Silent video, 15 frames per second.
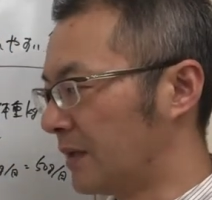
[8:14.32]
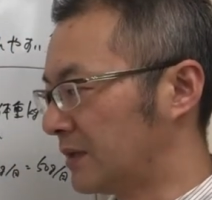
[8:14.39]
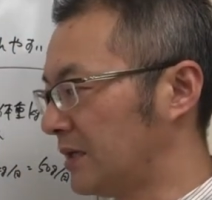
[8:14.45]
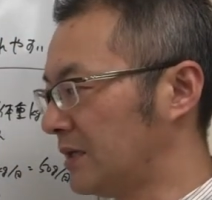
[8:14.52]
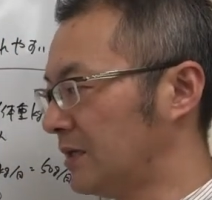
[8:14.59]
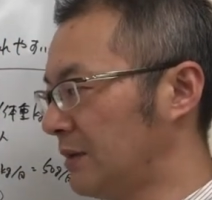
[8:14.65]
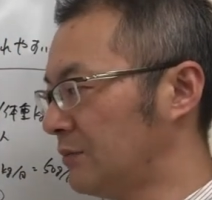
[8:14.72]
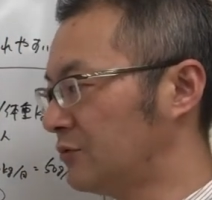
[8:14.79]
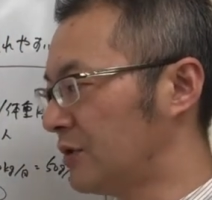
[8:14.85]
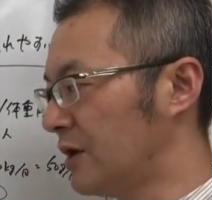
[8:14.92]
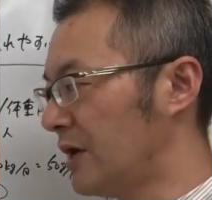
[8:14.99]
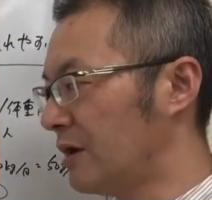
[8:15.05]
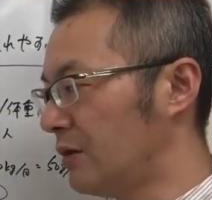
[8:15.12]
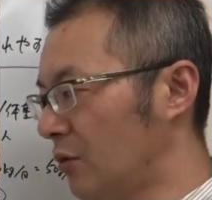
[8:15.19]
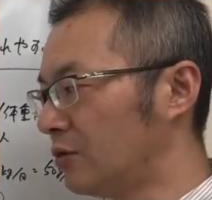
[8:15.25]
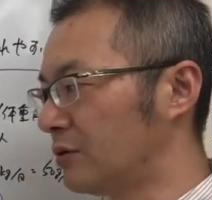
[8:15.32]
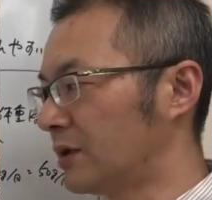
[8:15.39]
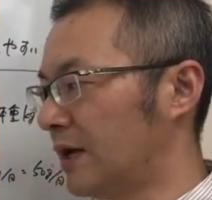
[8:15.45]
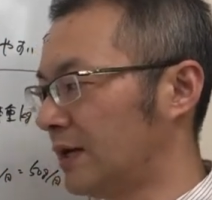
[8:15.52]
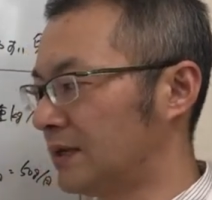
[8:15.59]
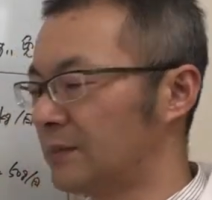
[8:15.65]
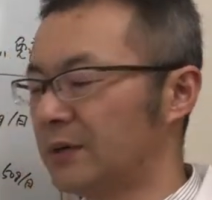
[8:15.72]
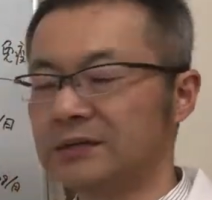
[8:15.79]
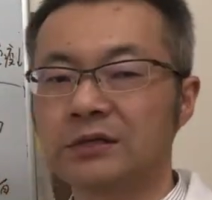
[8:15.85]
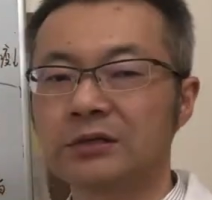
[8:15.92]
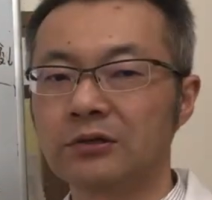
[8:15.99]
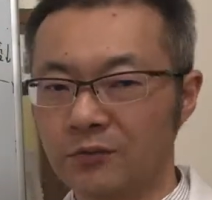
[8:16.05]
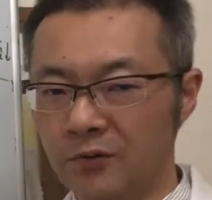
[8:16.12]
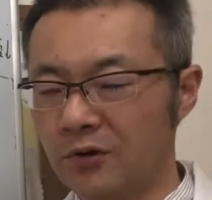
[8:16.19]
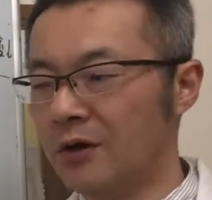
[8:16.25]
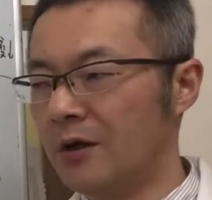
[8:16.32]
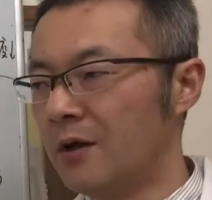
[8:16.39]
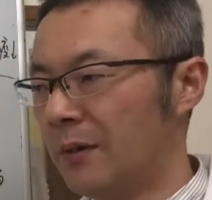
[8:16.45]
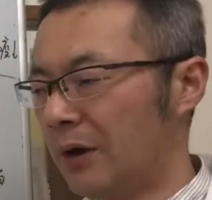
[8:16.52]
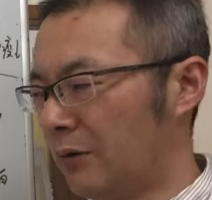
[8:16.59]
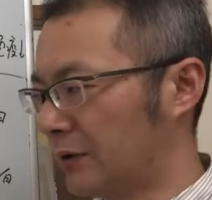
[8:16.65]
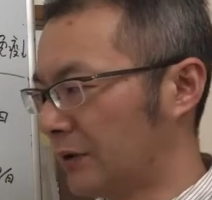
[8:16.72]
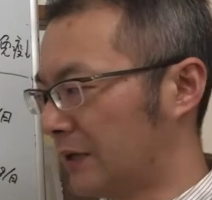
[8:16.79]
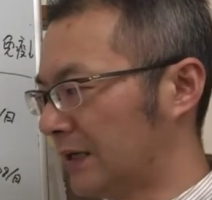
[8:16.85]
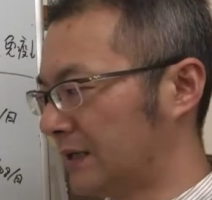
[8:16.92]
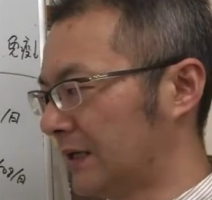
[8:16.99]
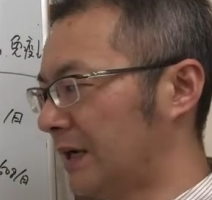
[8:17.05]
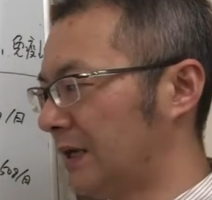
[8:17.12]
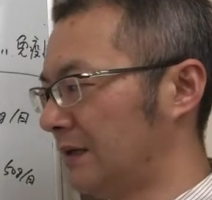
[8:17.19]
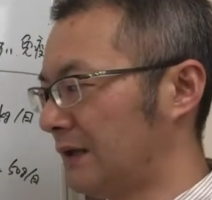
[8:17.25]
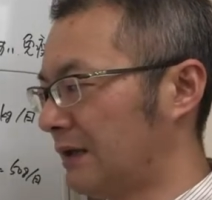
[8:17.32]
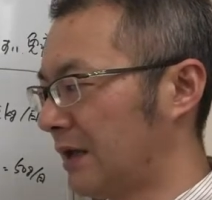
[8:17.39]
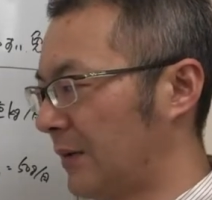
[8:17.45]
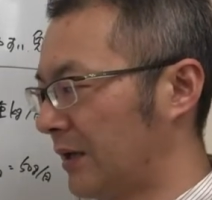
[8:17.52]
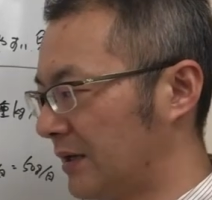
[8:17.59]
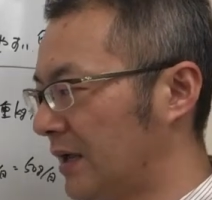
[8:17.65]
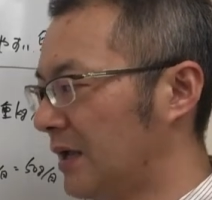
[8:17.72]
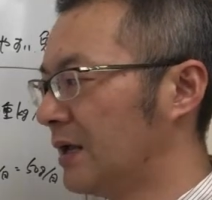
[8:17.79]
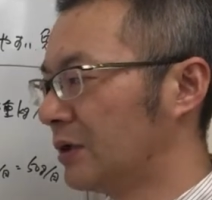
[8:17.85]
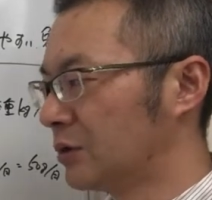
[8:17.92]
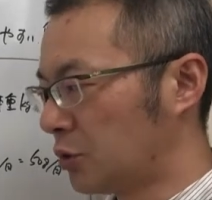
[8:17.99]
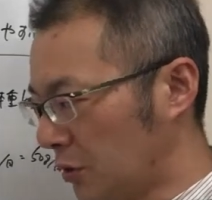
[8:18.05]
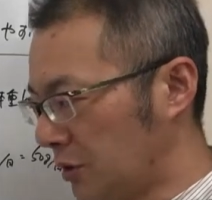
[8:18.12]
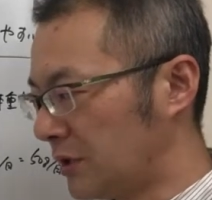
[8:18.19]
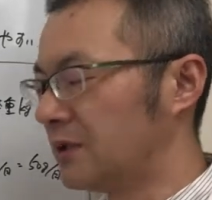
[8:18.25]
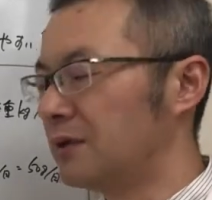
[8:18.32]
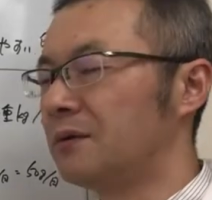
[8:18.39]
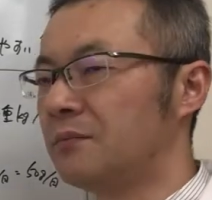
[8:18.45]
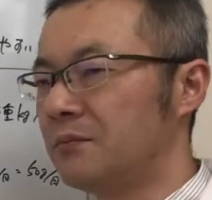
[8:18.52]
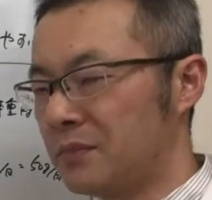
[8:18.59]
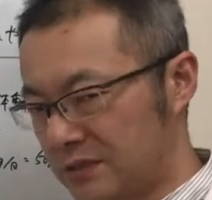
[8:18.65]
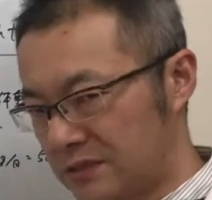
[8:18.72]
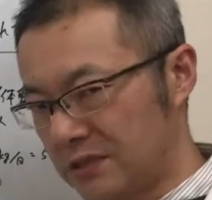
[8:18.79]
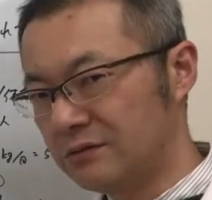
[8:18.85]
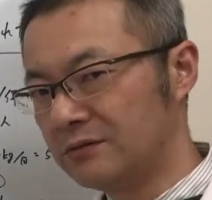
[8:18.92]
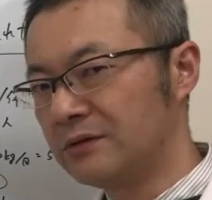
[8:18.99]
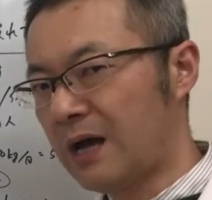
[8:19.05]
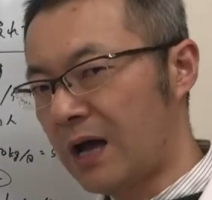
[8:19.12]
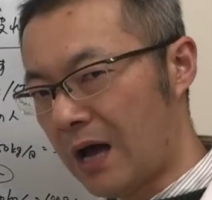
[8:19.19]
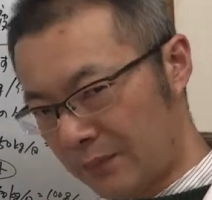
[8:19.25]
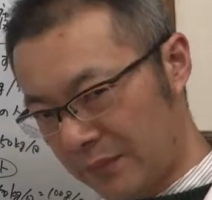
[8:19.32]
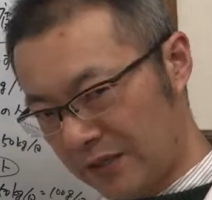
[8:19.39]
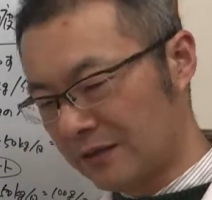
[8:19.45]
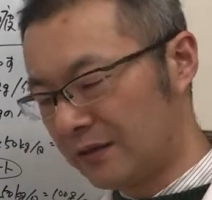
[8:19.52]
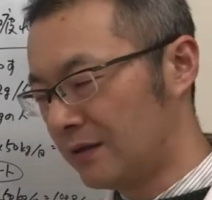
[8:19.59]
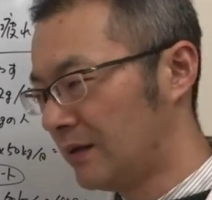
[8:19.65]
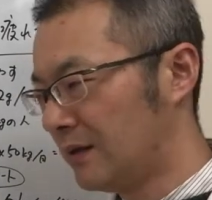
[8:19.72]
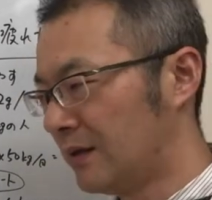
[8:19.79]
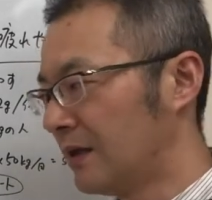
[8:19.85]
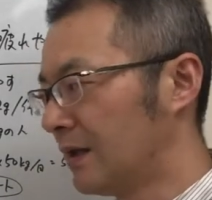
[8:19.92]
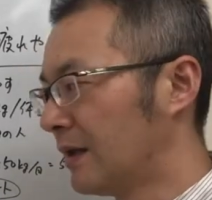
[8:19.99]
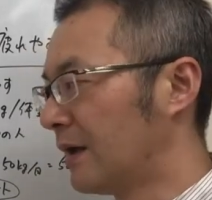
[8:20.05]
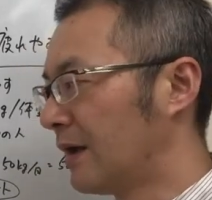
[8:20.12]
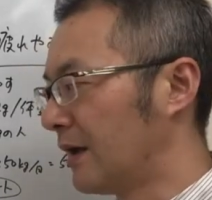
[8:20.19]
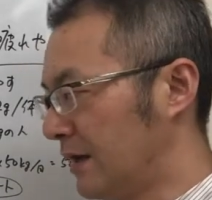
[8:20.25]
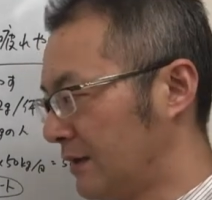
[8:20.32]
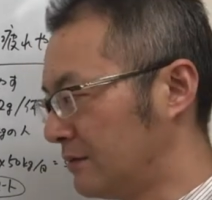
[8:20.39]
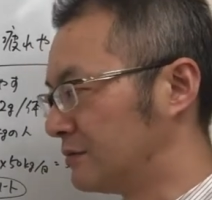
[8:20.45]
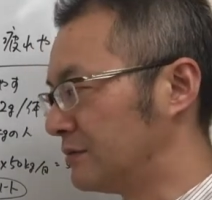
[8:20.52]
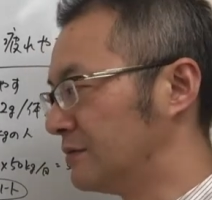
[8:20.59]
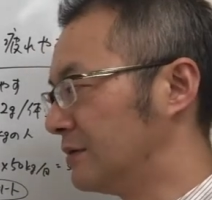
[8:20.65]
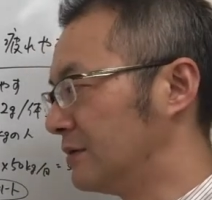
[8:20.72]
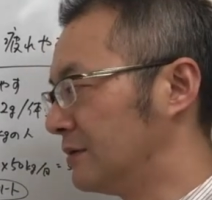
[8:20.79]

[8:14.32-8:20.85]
まあ、TMAO って書いてますけども、まあ、これカタカナでいけばねトリメチルアミン N